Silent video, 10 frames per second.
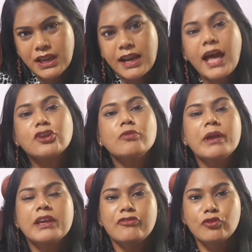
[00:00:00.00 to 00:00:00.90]
எல்லாருக்குமே
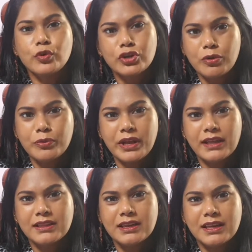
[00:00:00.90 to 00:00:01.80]
கிஃப்ட் கொடுக்க
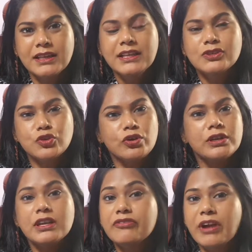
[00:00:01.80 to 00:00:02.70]
இல்லை ஸோ
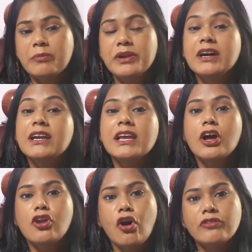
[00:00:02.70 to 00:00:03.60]
இஃப் ஐ எம் ஏர்னிங்
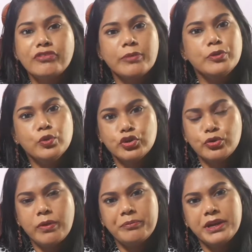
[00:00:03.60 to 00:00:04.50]
அ லாட் ஃப்ரம்
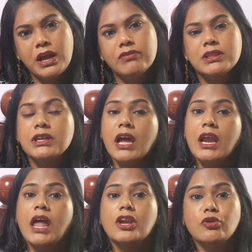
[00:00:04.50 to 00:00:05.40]
யூடியூப் அப்படின்னா வந்து நான்
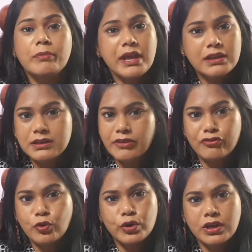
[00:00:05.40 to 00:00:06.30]
எல்லாருக்குமே
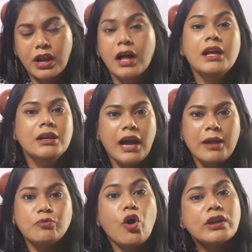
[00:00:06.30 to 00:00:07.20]
கிஃப்ட் கொடுக்கலாம் ஐ
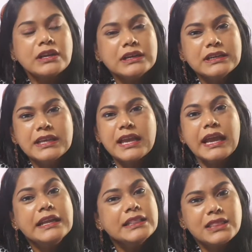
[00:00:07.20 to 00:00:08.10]
எம் நாட் ஏர்னிங்
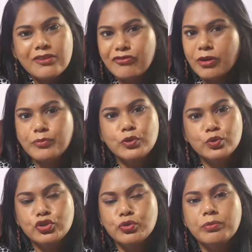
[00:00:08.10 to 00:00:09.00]
எனி திங் ஃப்ரம்
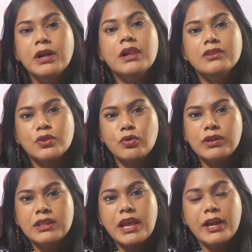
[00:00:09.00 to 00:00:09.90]
யூடியூப் ஸோ
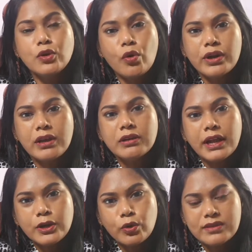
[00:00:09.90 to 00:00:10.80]
வந்து என்னோட
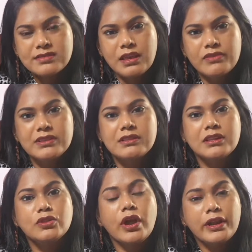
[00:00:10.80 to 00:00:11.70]
என்னோட
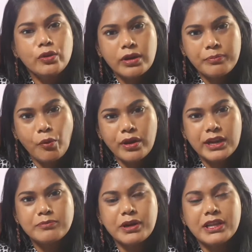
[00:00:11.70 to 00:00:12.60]
சேவிங்ஸ்லேருந்தோ என்னோட
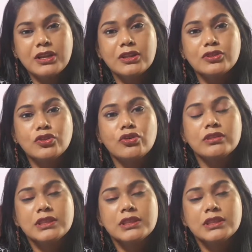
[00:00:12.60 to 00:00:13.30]
பாக்கெட் மணிலேருந்தோ